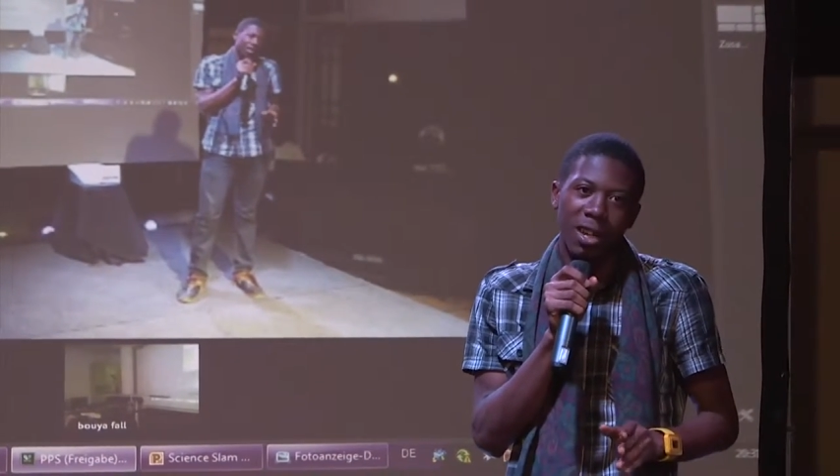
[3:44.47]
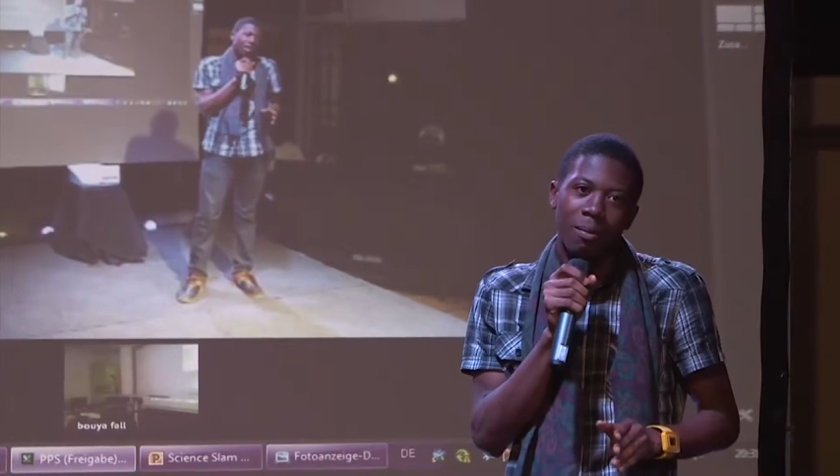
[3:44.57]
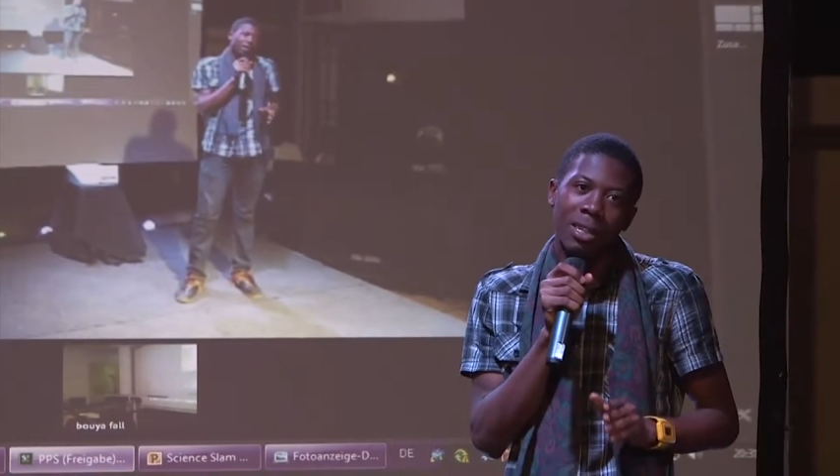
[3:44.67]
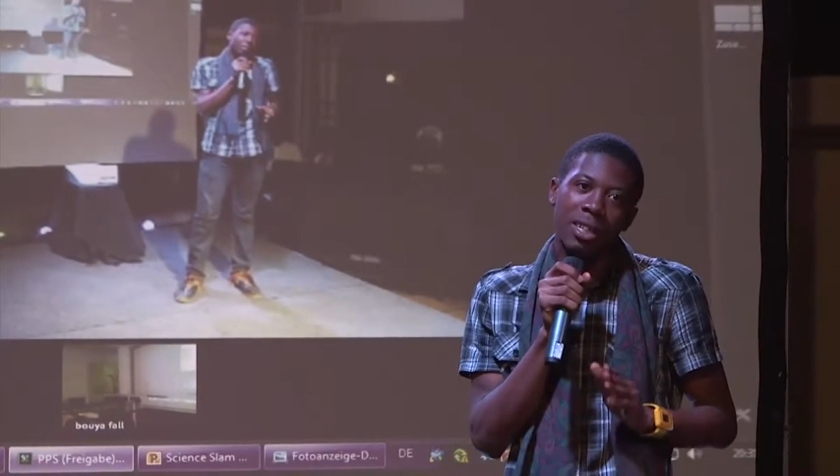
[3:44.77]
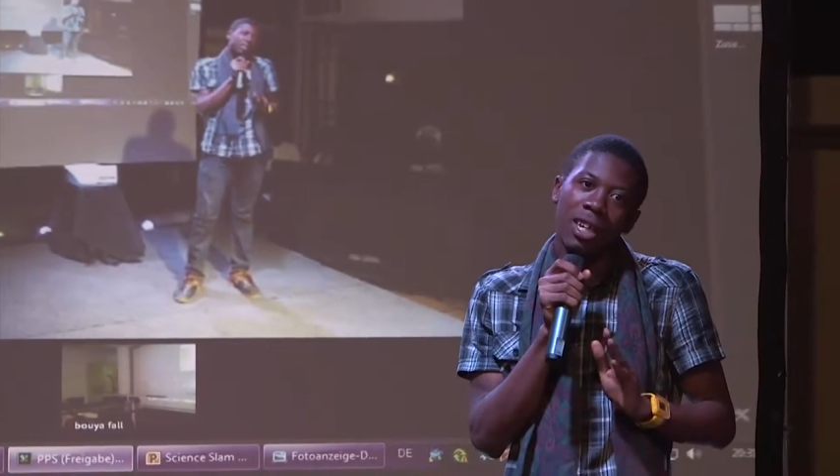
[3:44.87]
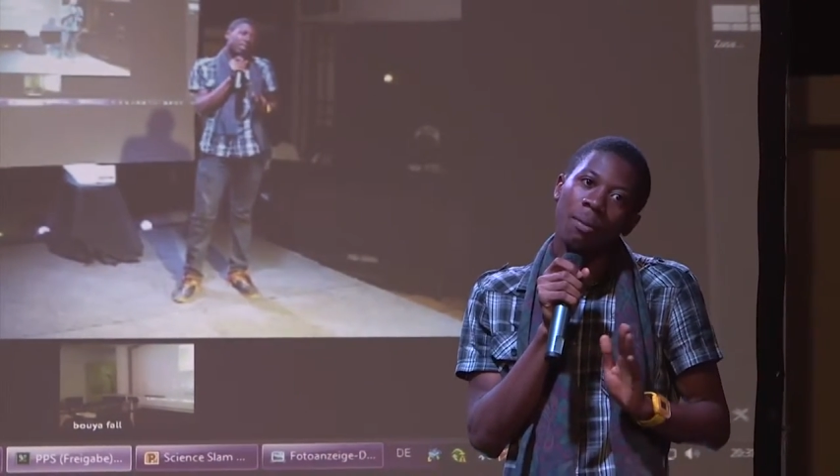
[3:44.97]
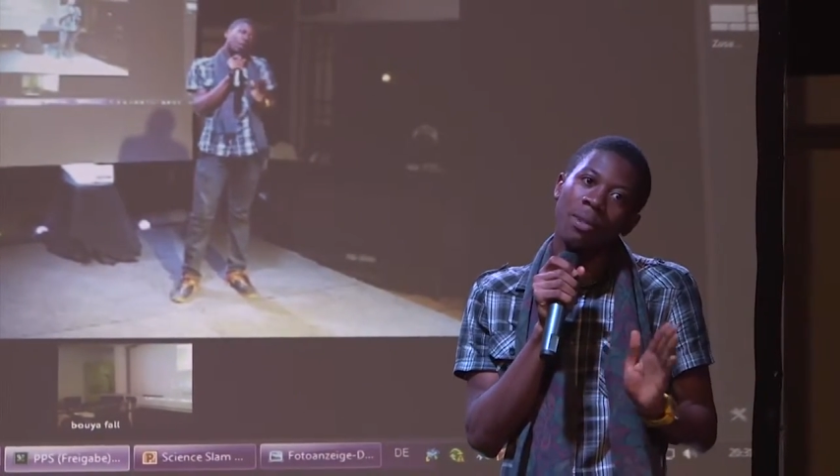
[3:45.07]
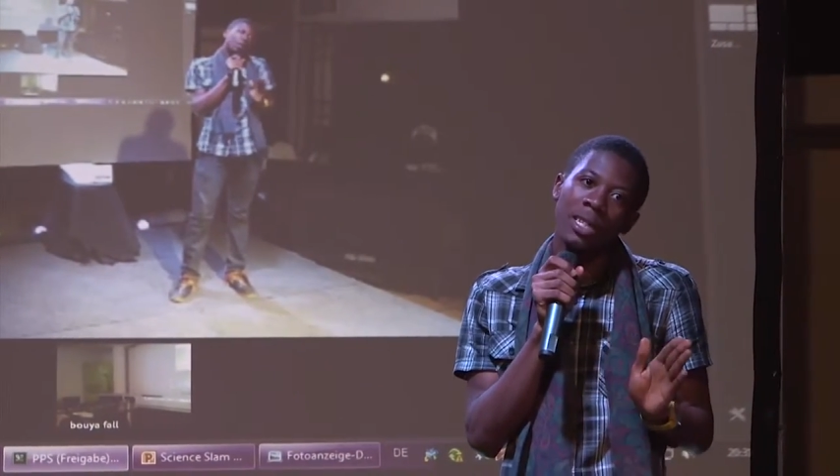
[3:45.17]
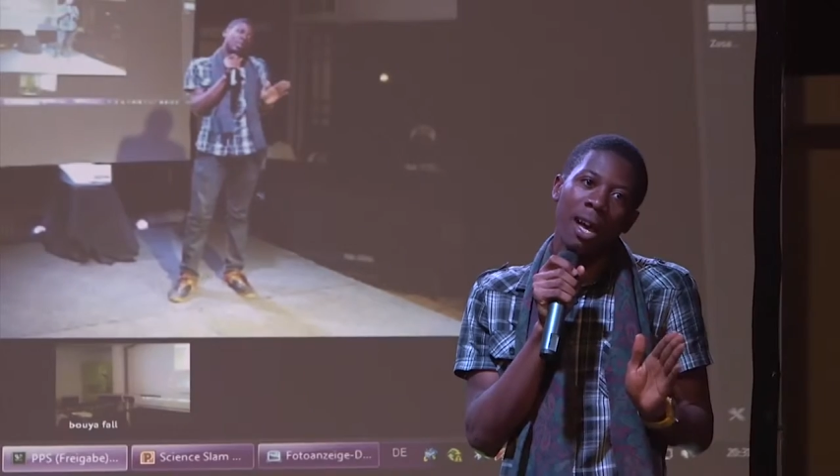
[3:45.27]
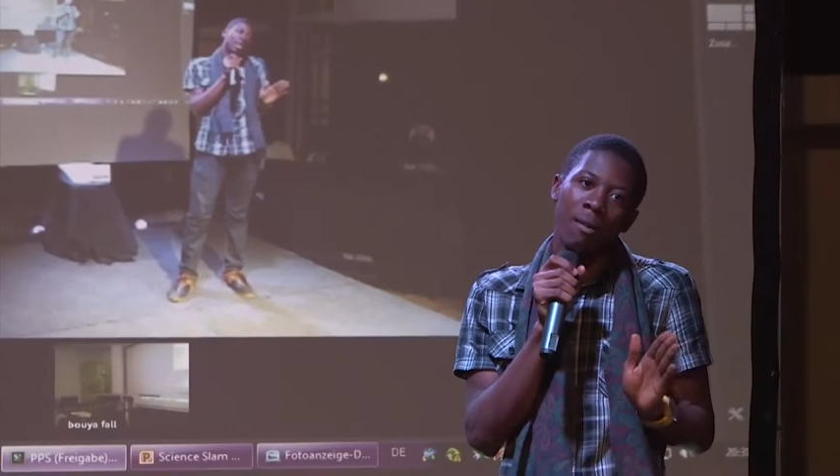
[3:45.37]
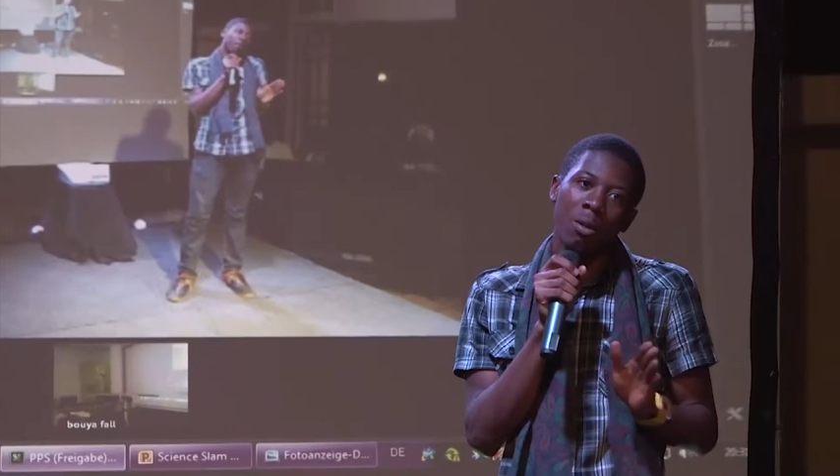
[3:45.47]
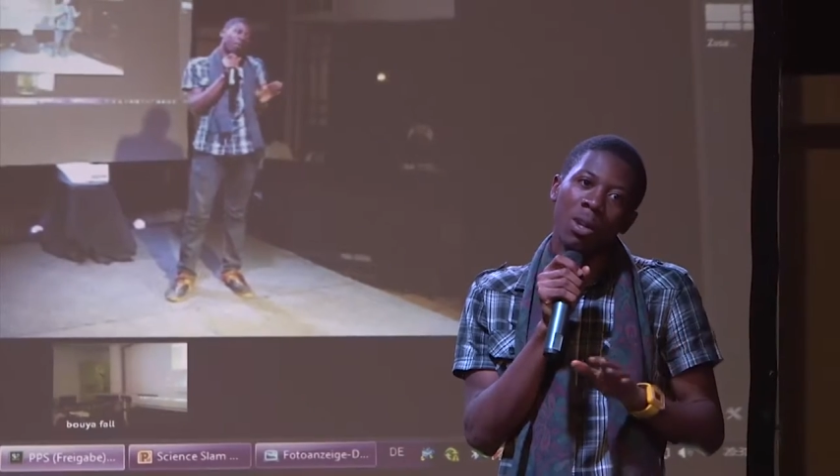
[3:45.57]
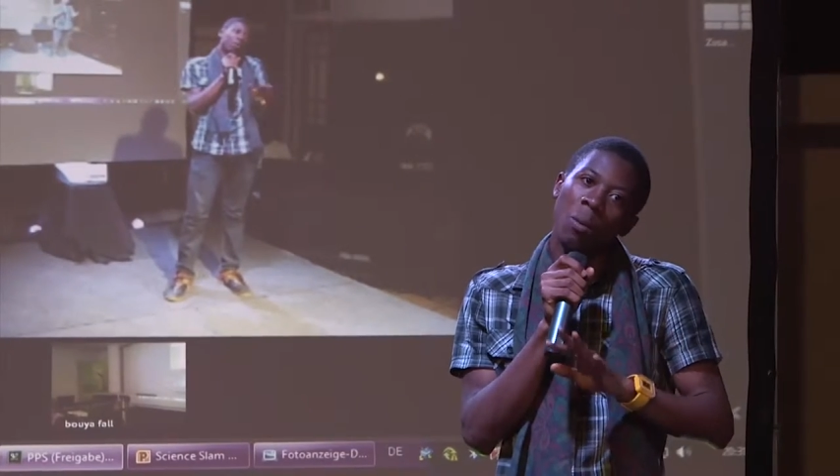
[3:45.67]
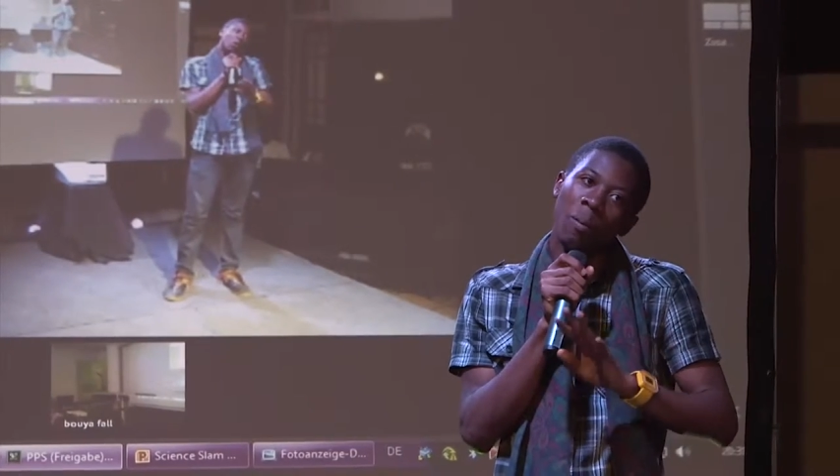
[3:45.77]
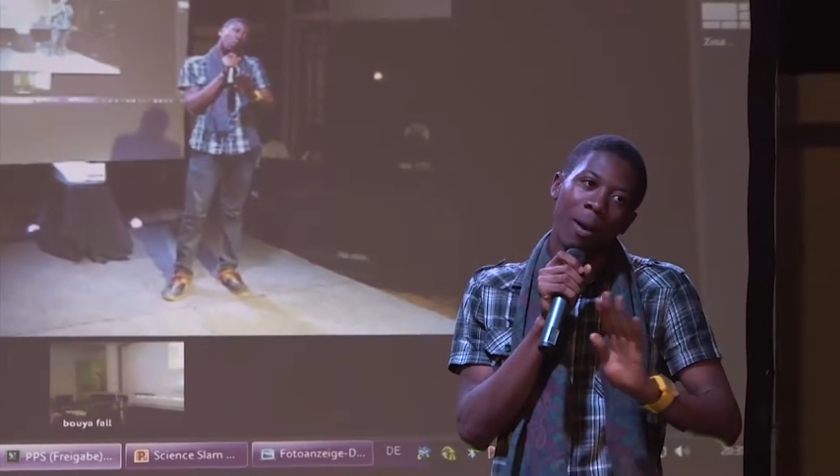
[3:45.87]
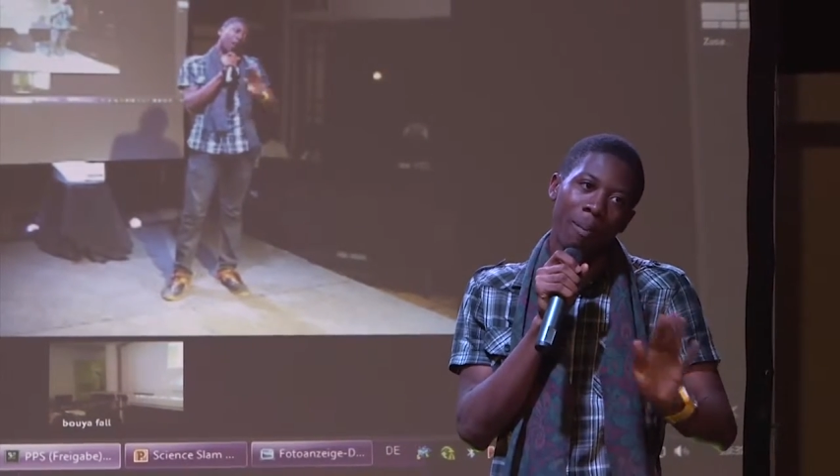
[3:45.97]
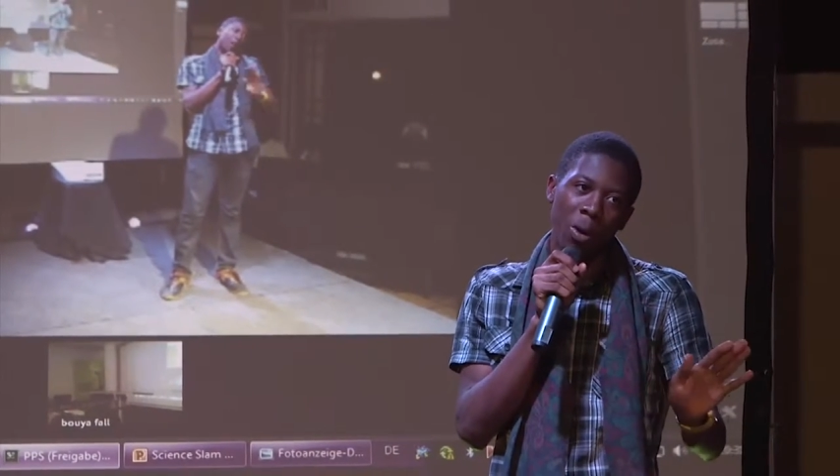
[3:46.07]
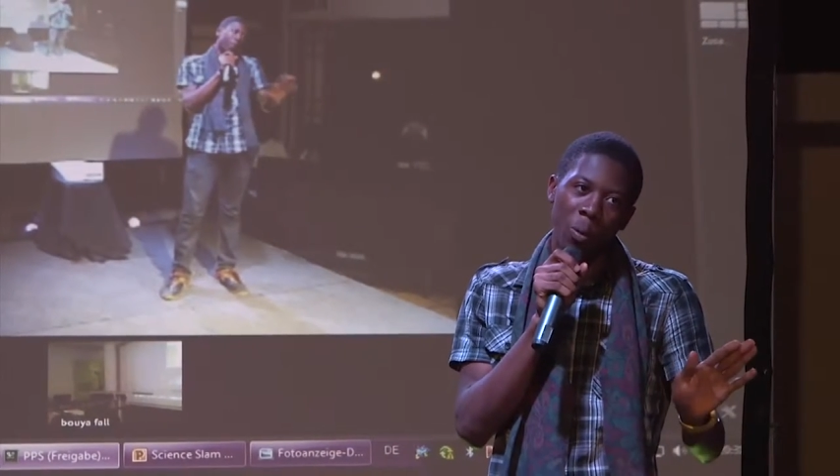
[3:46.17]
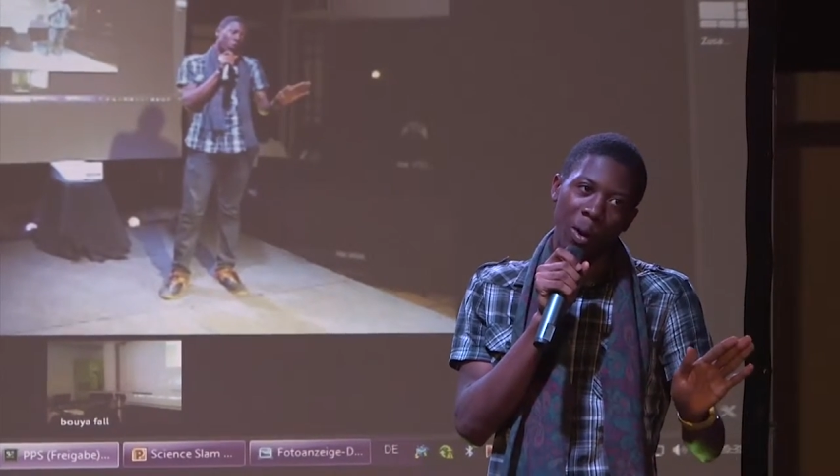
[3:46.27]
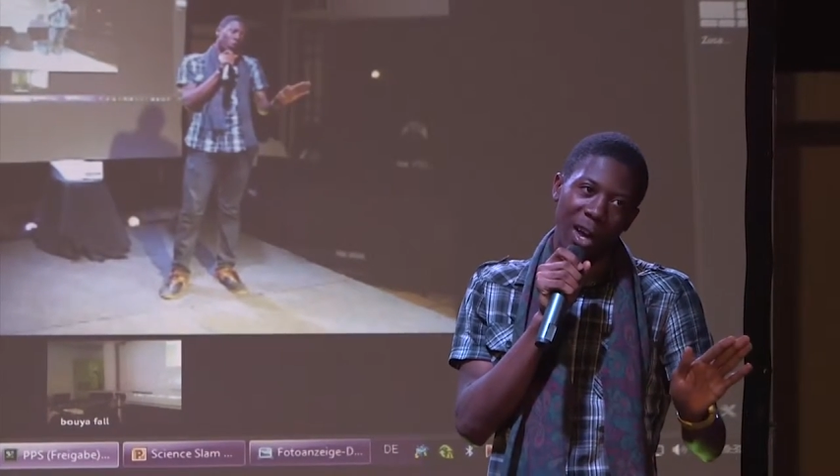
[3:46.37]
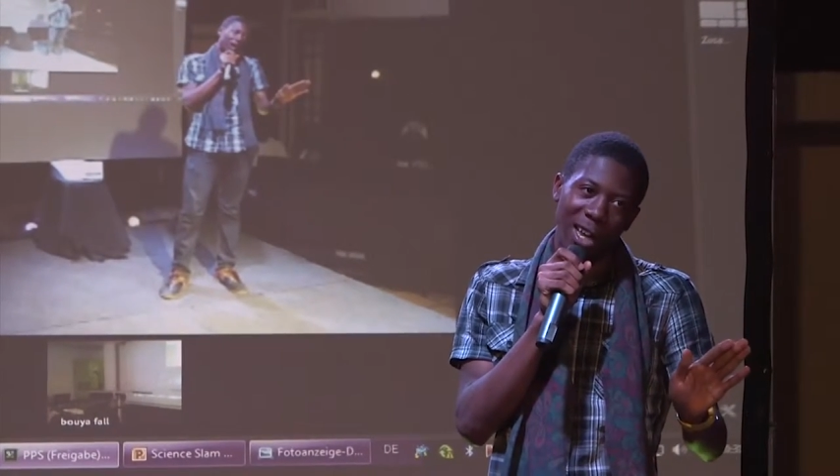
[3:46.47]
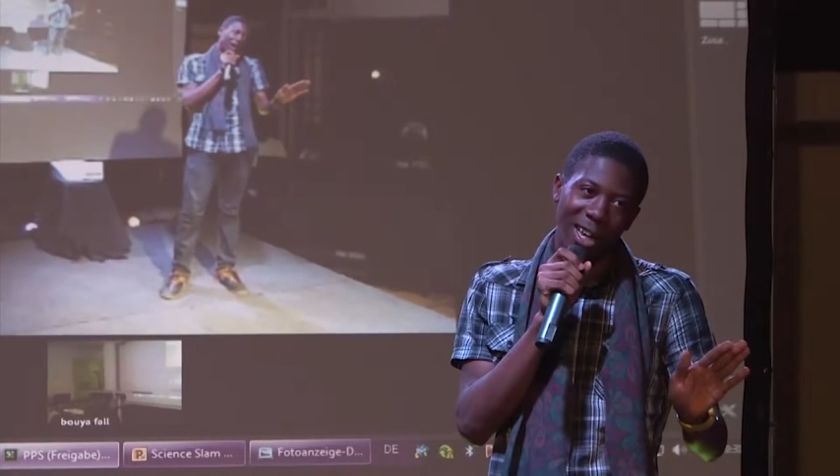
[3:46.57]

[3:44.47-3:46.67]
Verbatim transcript: Mais ce qui est bizarre avec lui, il ne prend pas le poids.